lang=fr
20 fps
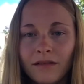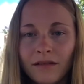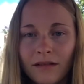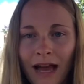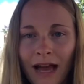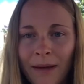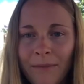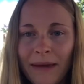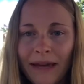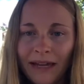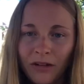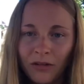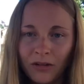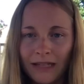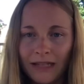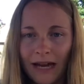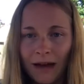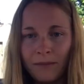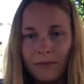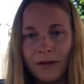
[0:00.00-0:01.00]
à berry
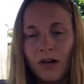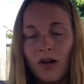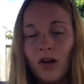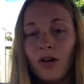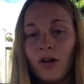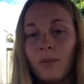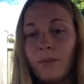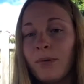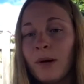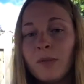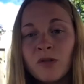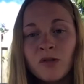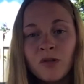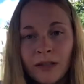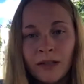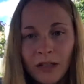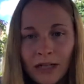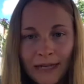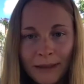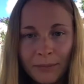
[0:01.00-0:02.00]
Ucam. Pas
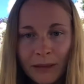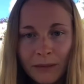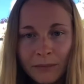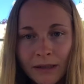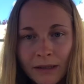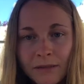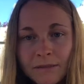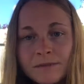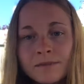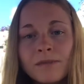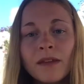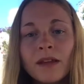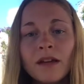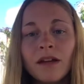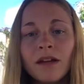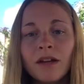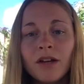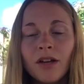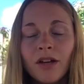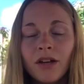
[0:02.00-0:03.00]
besoin de l'imprimer.
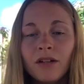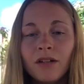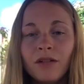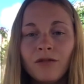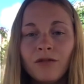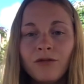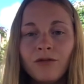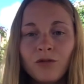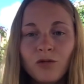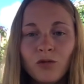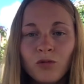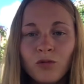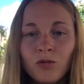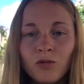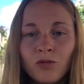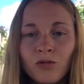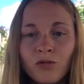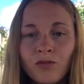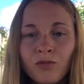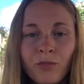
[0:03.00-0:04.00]

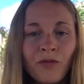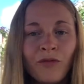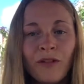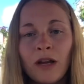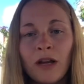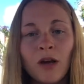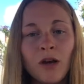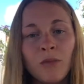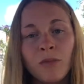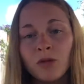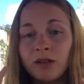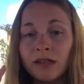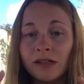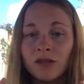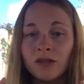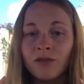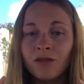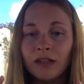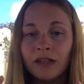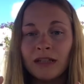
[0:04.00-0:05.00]
Vous pouvez le montrer
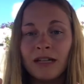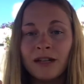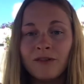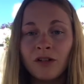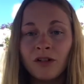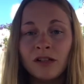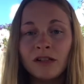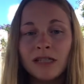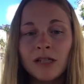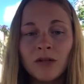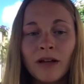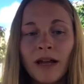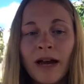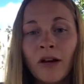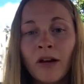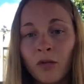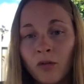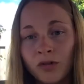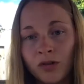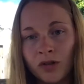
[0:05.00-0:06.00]
sur votre téléphone
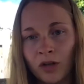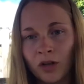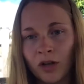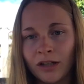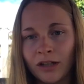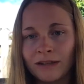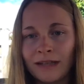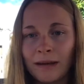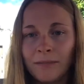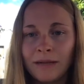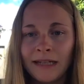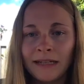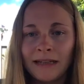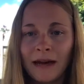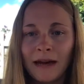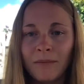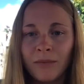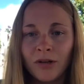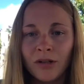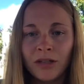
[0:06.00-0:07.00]
cellulaire ou sur leur tablette
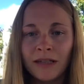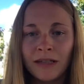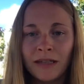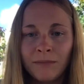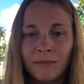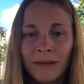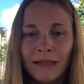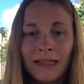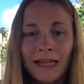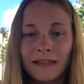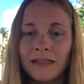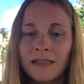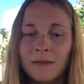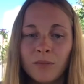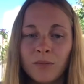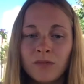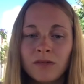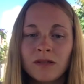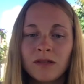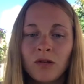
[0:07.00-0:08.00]
là-bas qu'ils mettent à
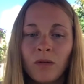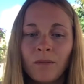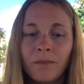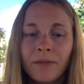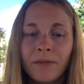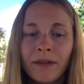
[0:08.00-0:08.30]
disposition.